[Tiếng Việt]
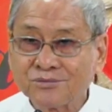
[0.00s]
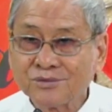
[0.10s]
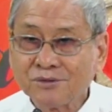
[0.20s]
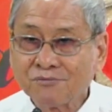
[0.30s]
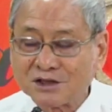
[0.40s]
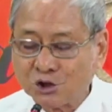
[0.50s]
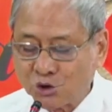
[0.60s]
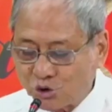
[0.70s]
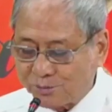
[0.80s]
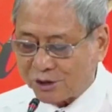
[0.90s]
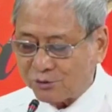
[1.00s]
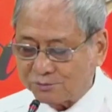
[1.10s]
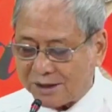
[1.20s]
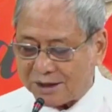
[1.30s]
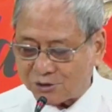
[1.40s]
Vậy xin Chúa giúp đỡ chúng
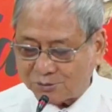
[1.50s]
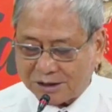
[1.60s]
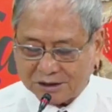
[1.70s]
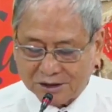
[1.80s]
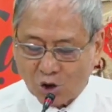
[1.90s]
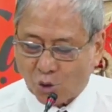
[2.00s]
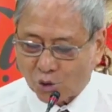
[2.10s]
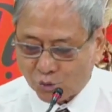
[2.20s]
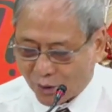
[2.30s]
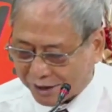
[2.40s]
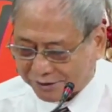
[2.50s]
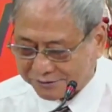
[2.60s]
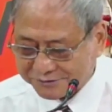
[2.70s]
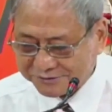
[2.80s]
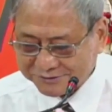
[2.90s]
ta, chúng ta là những người khôn ngoan,
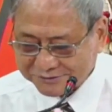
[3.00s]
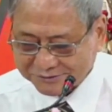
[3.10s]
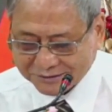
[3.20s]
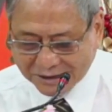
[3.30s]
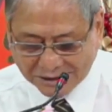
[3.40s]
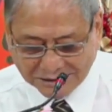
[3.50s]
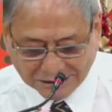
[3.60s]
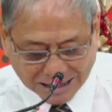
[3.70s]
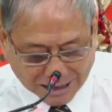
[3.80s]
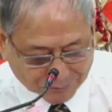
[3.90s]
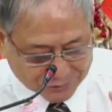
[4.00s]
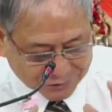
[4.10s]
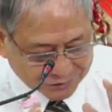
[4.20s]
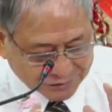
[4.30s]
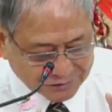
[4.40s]
hãy làm
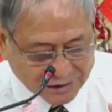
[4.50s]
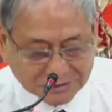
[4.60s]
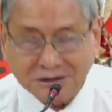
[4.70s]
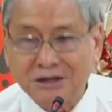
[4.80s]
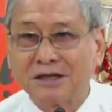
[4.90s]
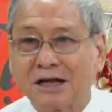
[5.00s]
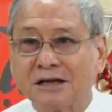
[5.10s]
như tác giả thi Thiên này,